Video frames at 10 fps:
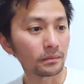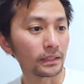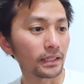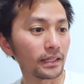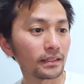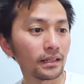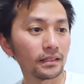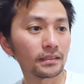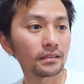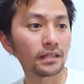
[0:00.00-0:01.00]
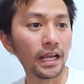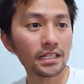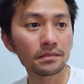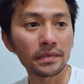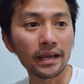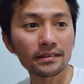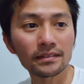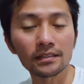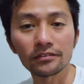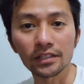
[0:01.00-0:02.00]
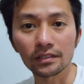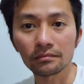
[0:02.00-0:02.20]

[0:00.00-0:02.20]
các bạn thấy nè, ở trên S B S tiếng Việt